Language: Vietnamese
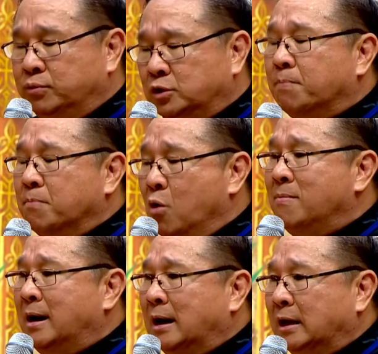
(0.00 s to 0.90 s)
chụp mũ
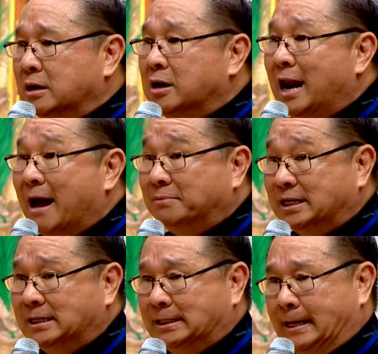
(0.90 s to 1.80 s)
mình là những người làm
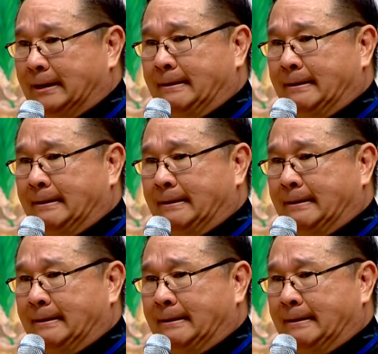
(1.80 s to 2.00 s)
chính trị.